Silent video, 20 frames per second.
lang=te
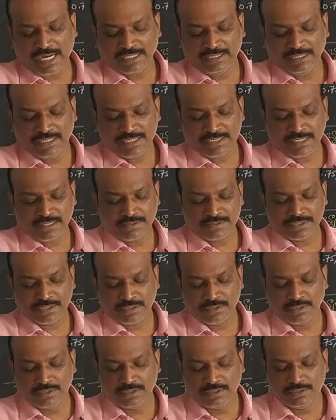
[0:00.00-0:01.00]
ఆర్థిక
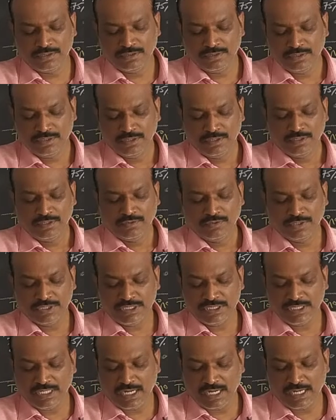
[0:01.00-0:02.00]
సంవత్సరంలో
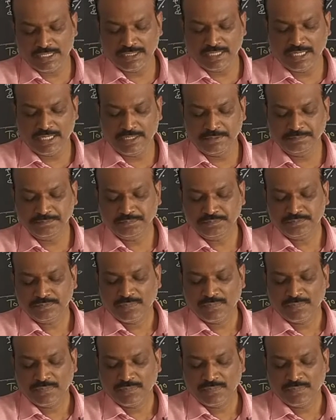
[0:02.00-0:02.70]
వచ్చిన ఆదాయం